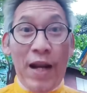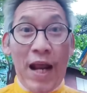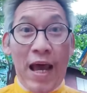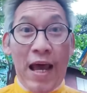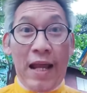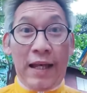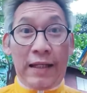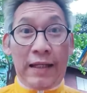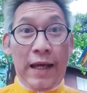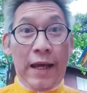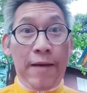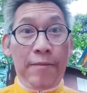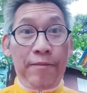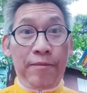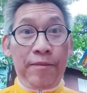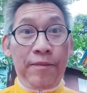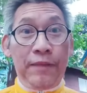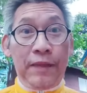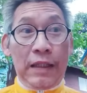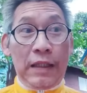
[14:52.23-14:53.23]
นาญไง
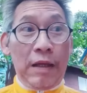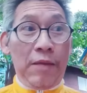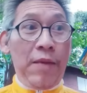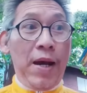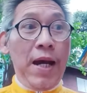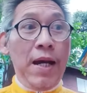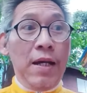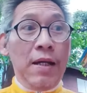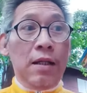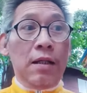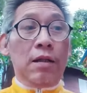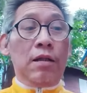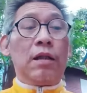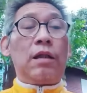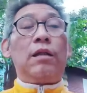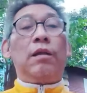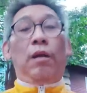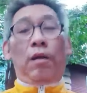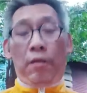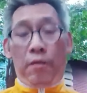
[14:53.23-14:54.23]
ใช่ไหม
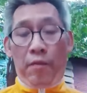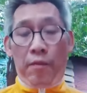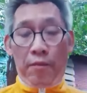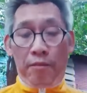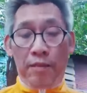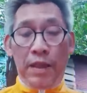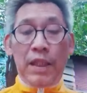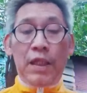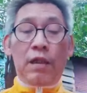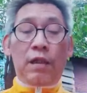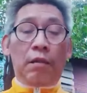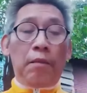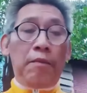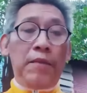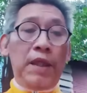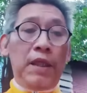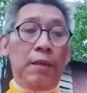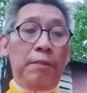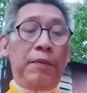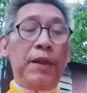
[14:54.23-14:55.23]
มี
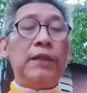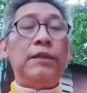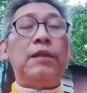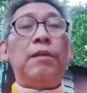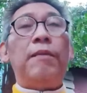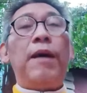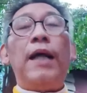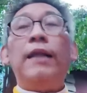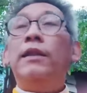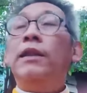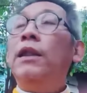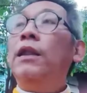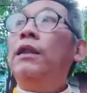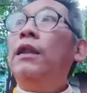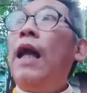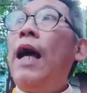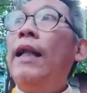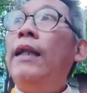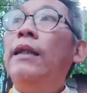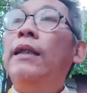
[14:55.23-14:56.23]
มีเพื่อนสมาชิก
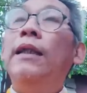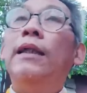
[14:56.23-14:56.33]
ท่านห